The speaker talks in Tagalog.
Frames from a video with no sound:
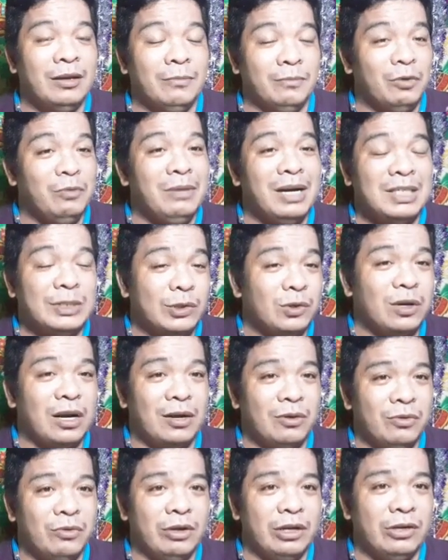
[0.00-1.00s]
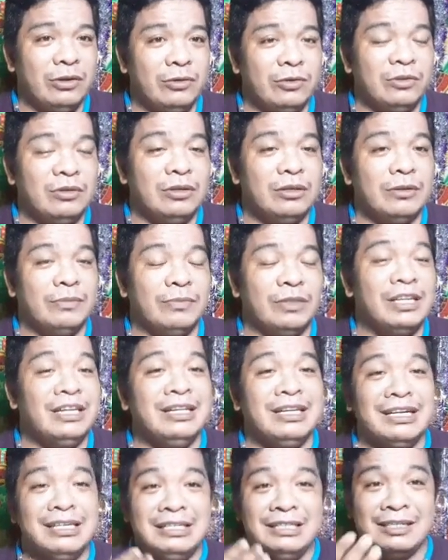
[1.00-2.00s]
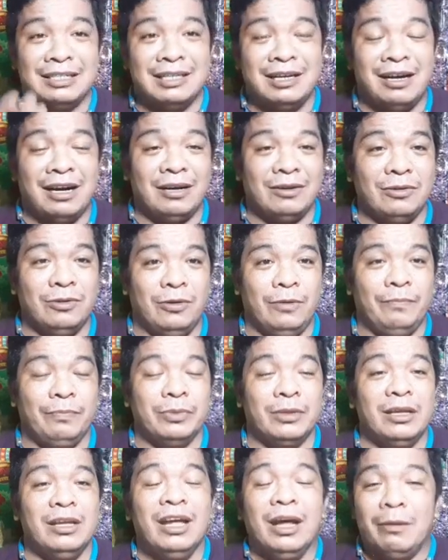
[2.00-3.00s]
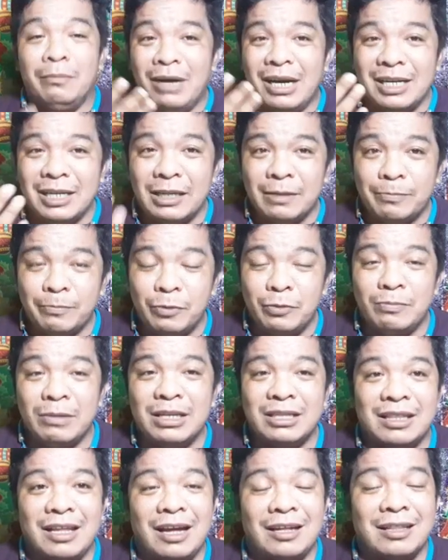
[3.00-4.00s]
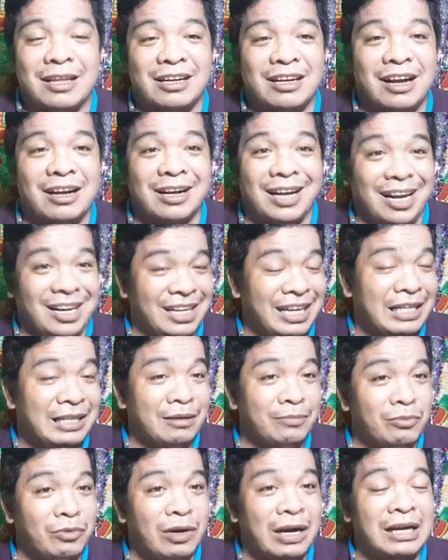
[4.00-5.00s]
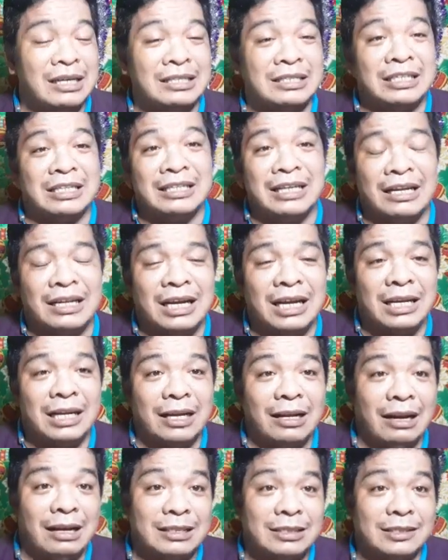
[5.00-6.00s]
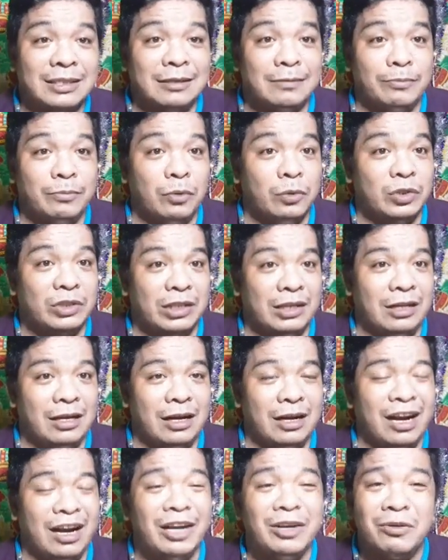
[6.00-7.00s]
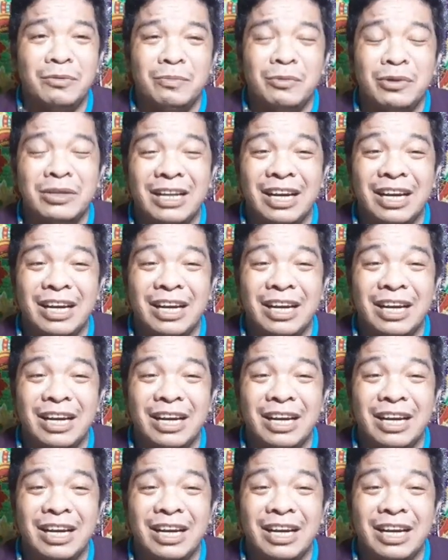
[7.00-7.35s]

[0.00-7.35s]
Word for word: pumasok ako ngayon, dinangisda ako bakit po magtataka ka kinabukasan nalalagasan po sila? Ano pong